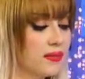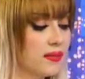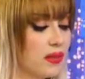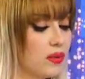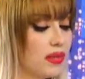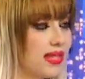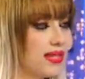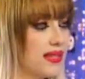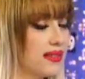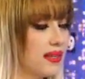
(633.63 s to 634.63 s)
Bir nükleer
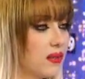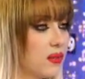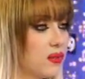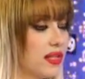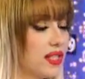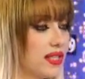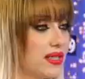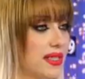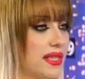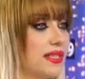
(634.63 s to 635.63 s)
santral kurmak
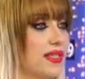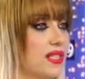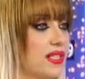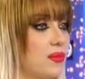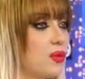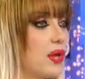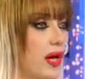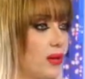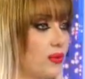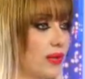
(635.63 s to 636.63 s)
için zenginleştirilmiş
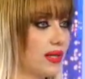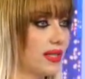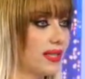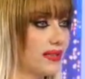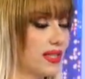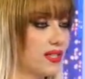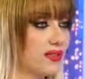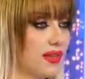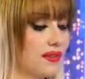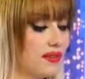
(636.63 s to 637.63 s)
uranyuma
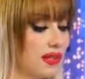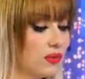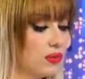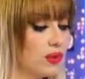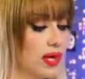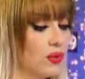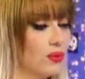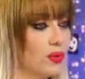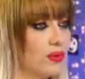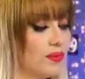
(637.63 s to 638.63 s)
ihtiyaç var. Ve
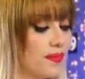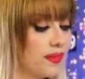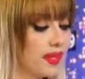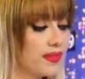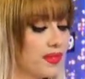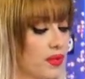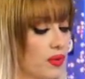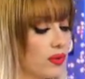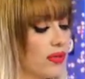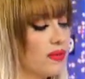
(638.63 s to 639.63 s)
uranyumun
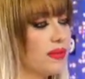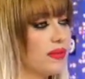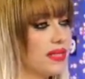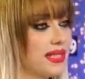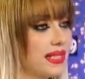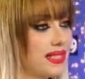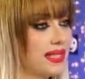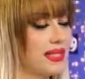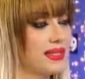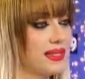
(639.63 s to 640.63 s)
füzyon tepkimesine
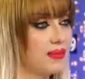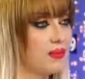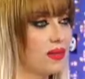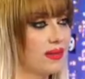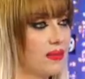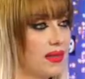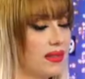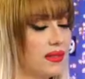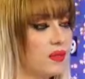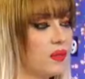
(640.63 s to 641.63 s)
girerek ki bu ne
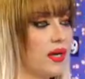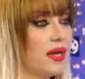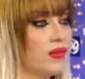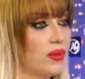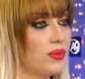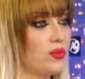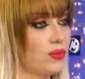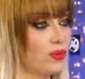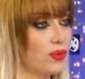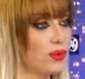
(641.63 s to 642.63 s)
demek? Uranyum
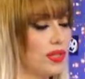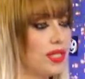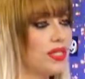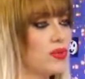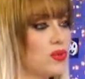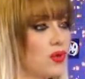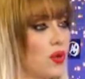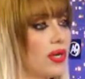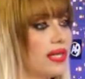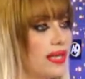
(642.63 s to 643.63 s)
atomunun
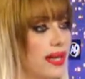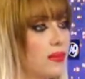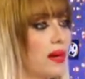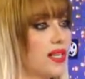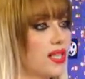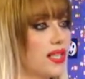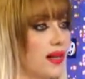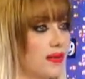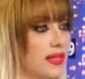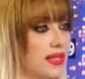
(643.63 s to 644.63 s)
zorlanarak
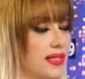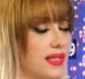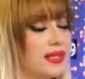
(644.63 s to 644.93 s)
parçalanması.